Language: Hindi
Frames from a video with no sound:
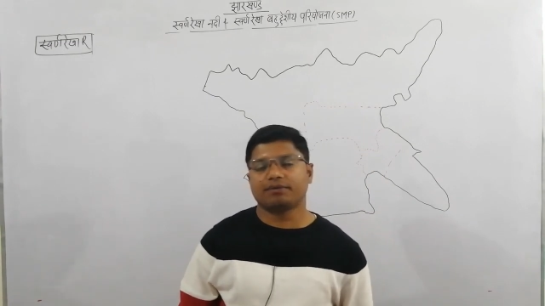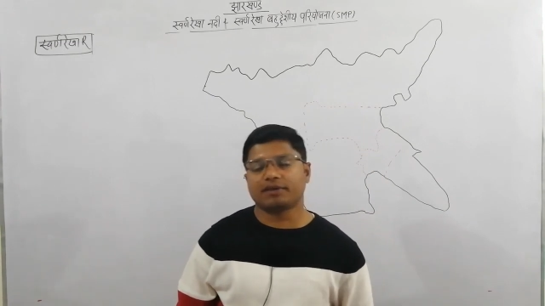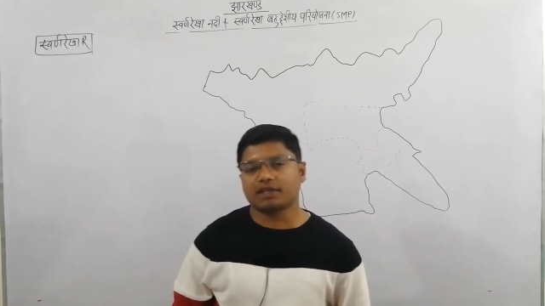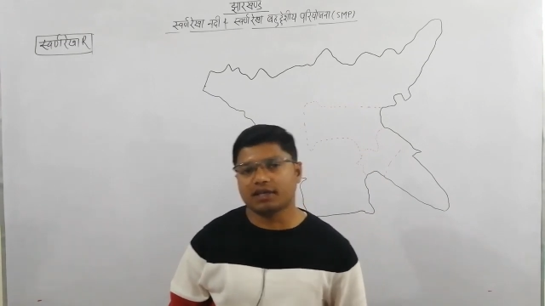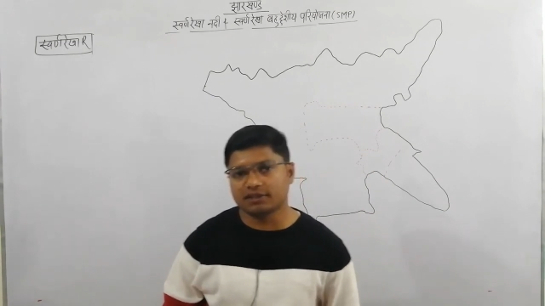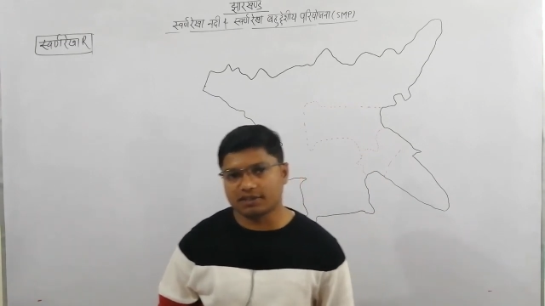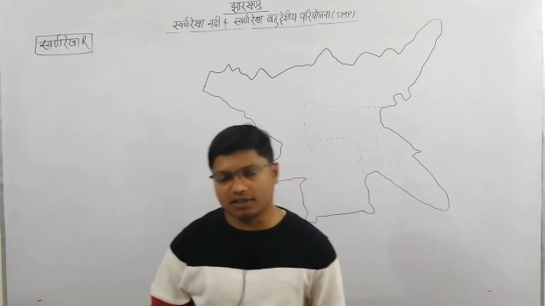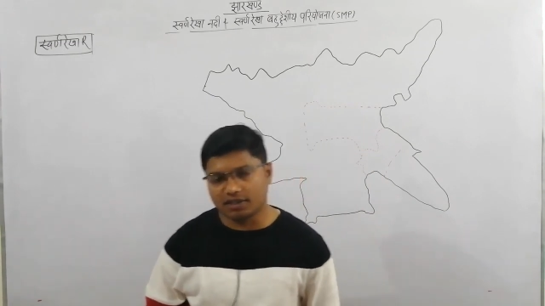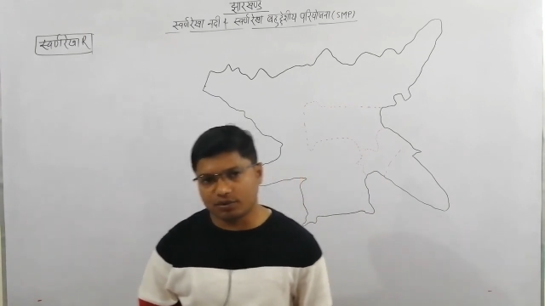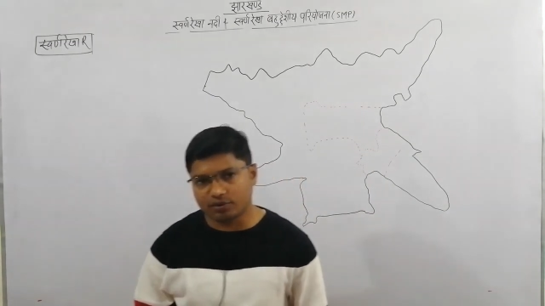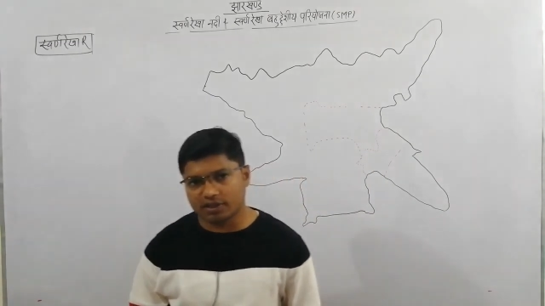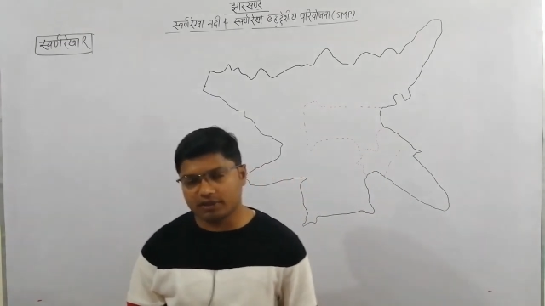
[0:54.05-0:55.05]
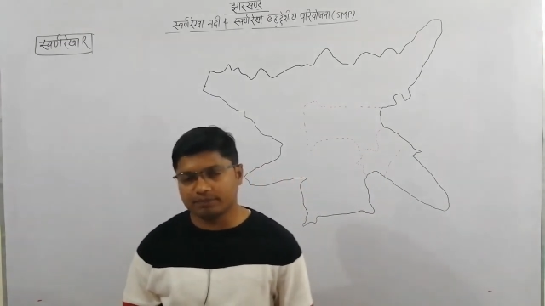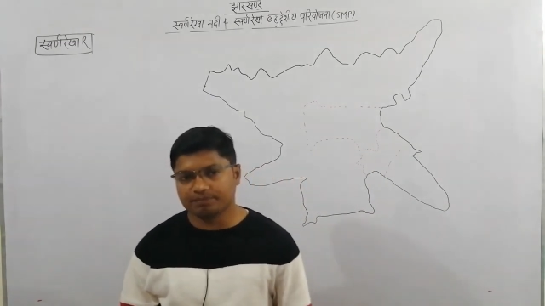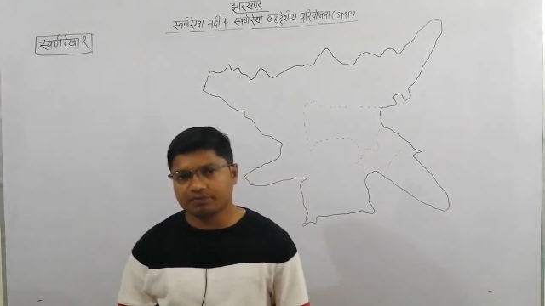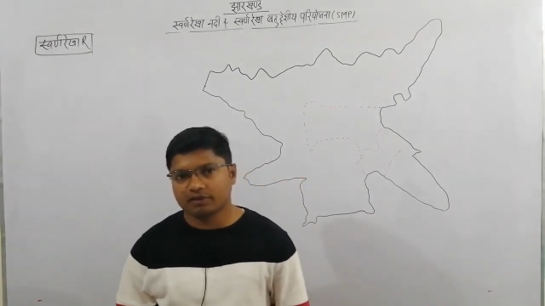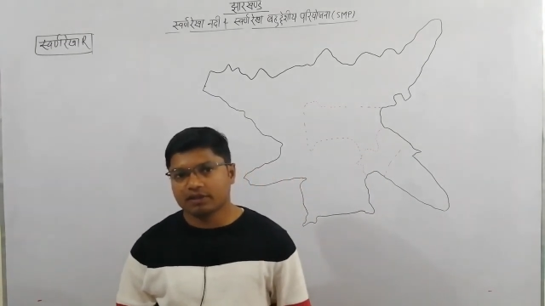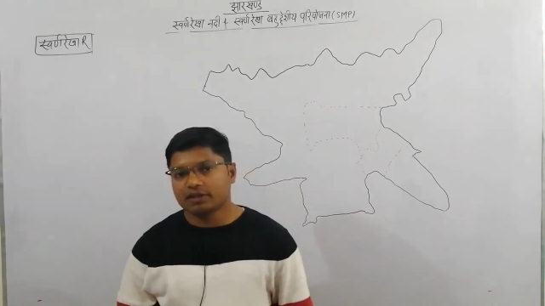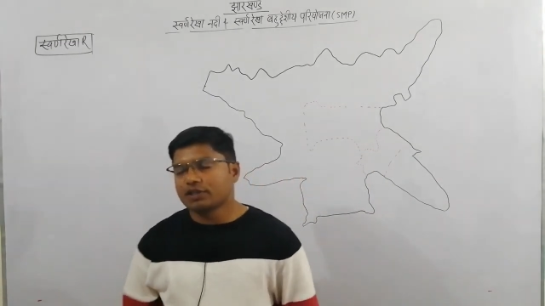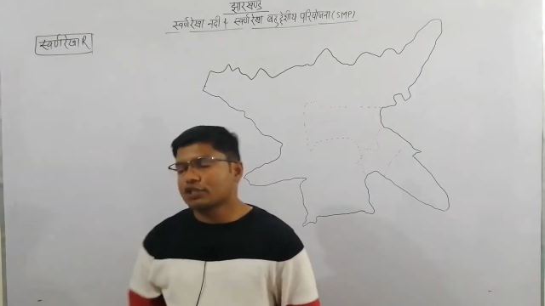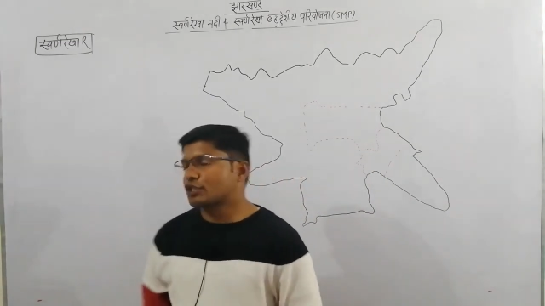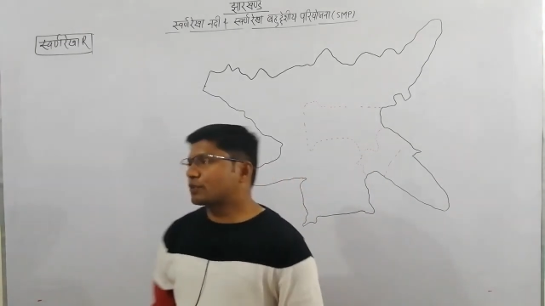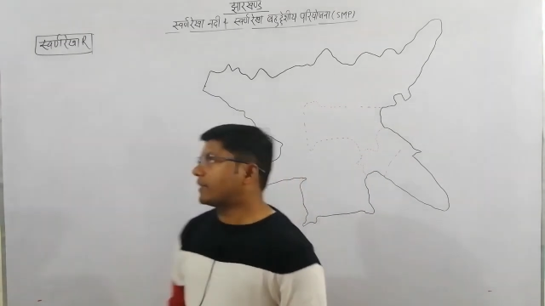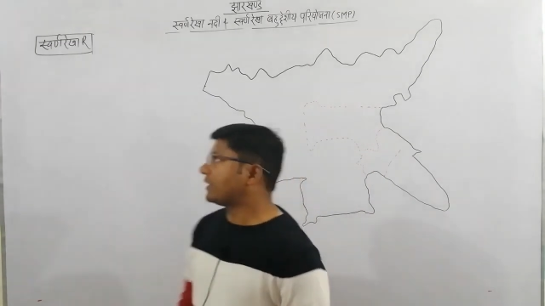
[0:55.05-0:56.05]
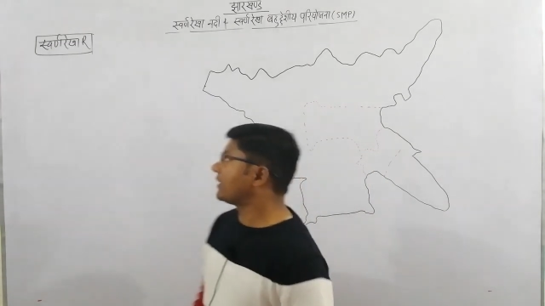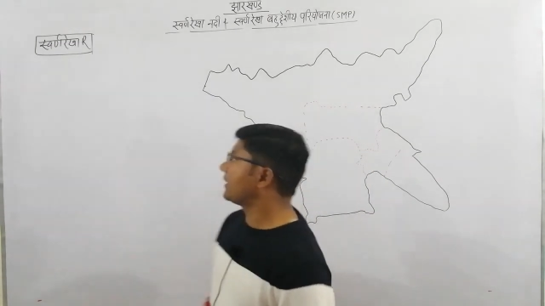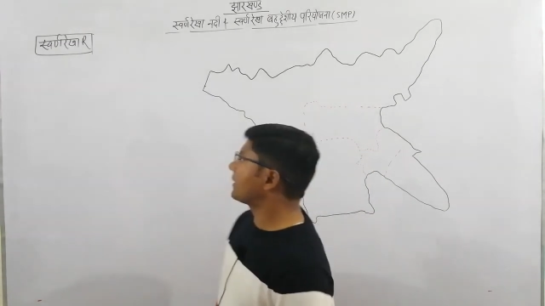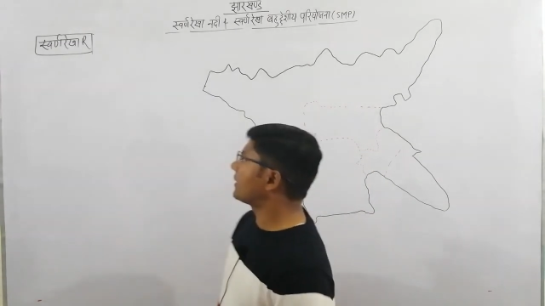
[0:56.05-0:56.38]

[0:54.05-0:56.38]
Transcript: विख्यात रहा होगा स्वर्ण